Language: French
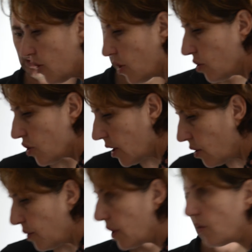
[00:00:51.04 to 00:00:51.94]

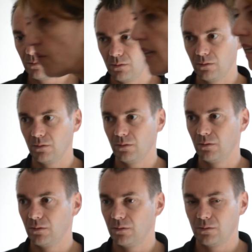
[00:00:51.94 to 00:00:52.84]
marketing euh, me seront
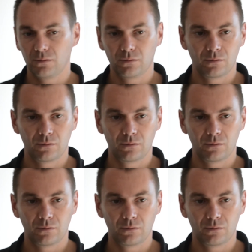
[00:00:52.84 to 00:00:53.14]
nécessaires pour,